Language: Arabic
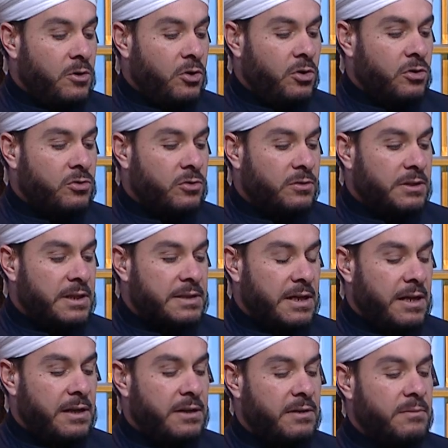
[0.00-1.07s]
أخت
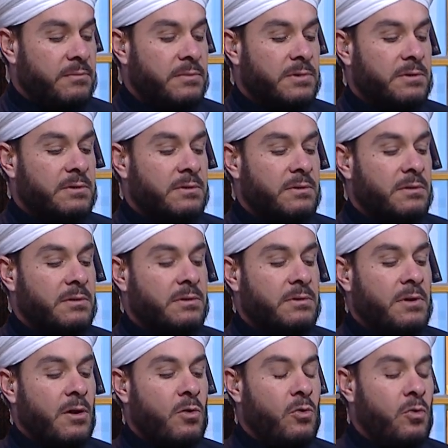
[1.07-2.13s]
تسأل
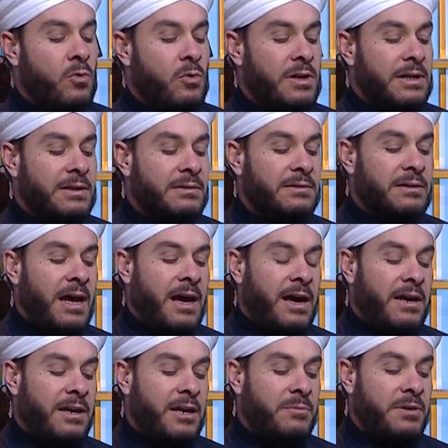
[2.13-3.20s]
تقول
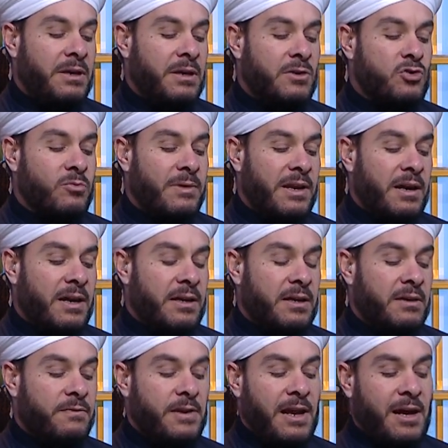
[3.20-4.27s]
طعن بي زملائي
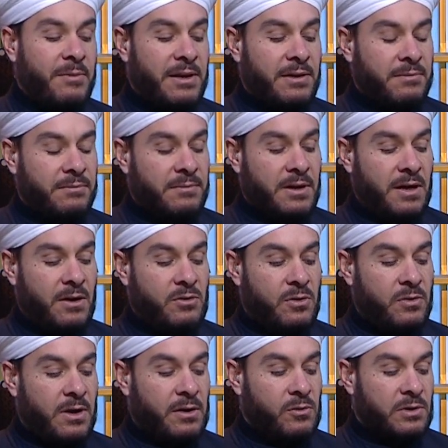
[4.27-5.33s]
في العمل لا حول
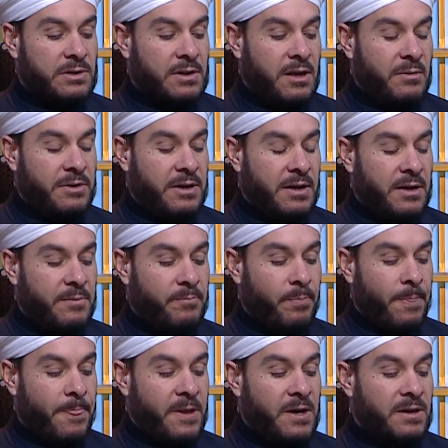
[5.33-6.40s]
ولا قوة إلا بالله
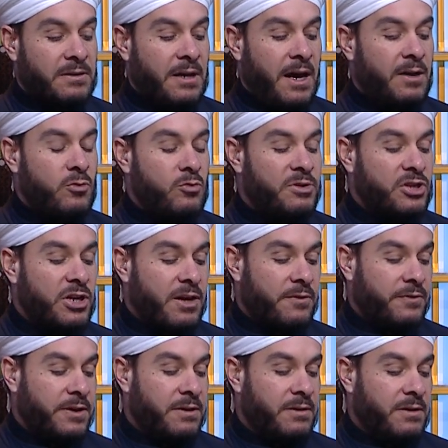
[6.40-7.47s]
طعنوا
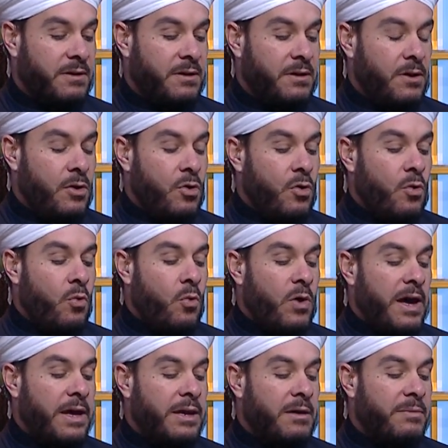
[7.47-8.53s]
بشرفي
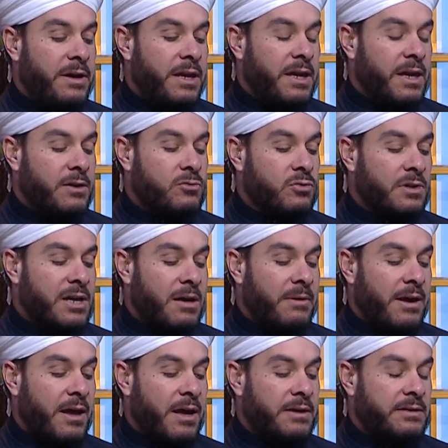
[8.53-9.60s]
وأنا بريئة
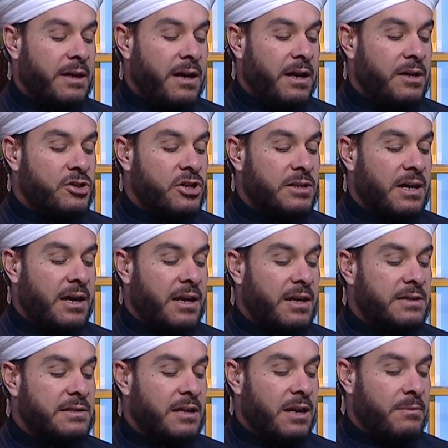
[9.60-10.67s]
كبراءة عائشة عليه
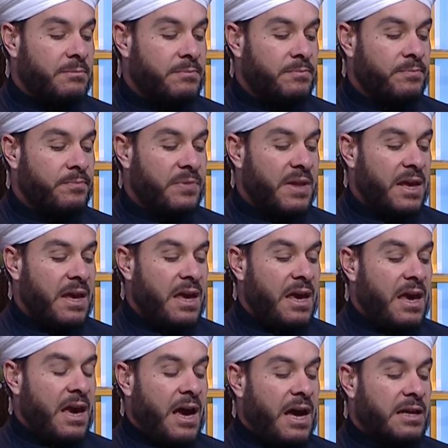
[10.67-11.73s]
السلام
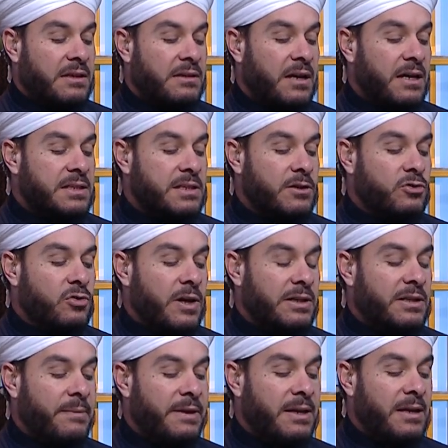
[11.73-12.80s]
حتى صرت
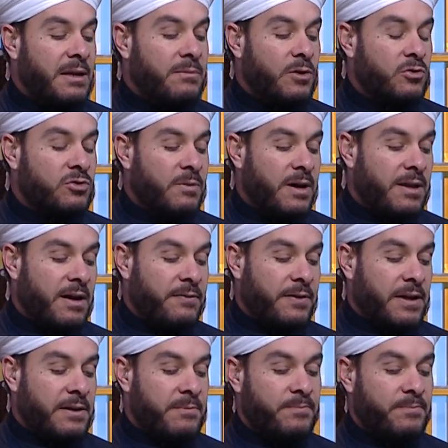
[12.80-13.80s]
أتمنى الموت ماذا أفعل